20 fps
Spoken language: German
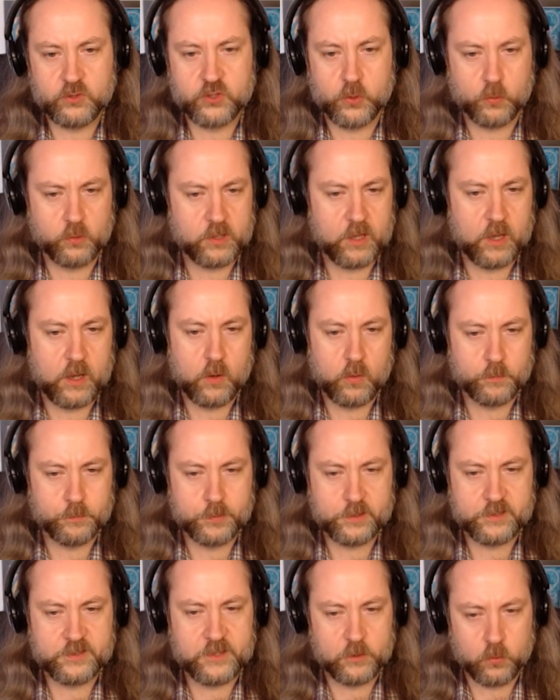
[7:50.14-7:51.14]
Joker auch ein
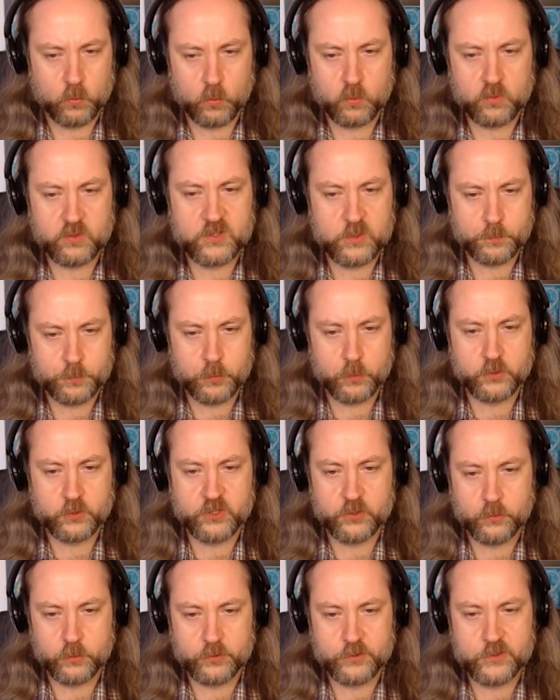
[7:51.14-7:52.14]
bisschen hoch zu
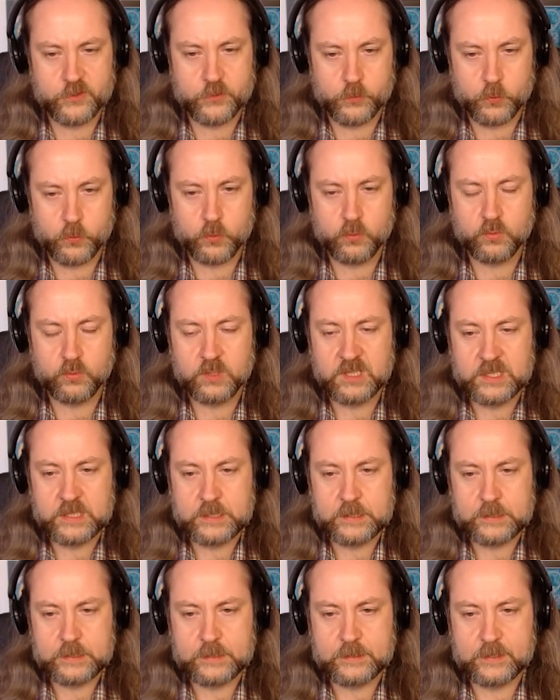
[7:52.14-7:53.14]
pushen und so.
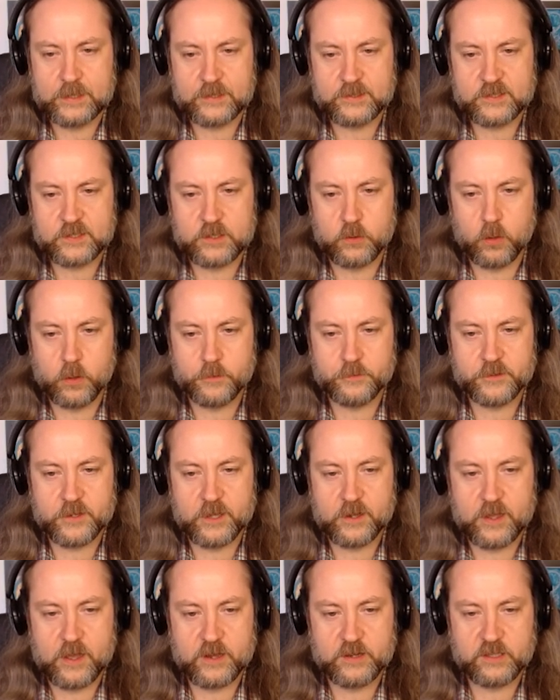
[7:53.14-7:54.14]
Das läuft ja
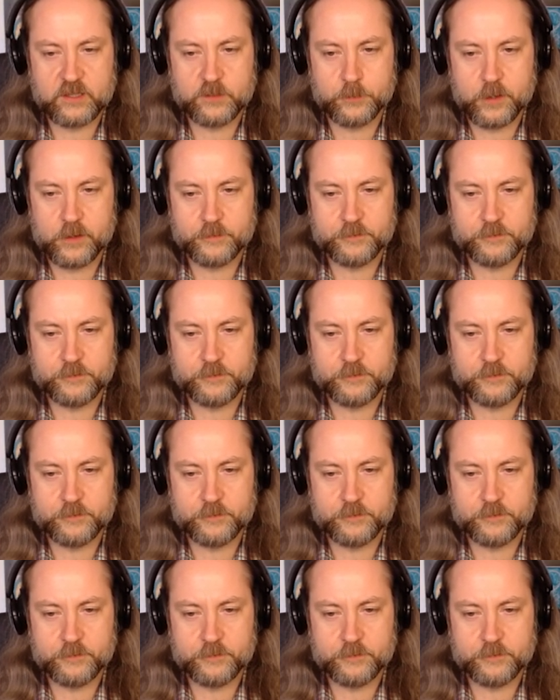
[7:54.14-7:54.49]
gar nicht mal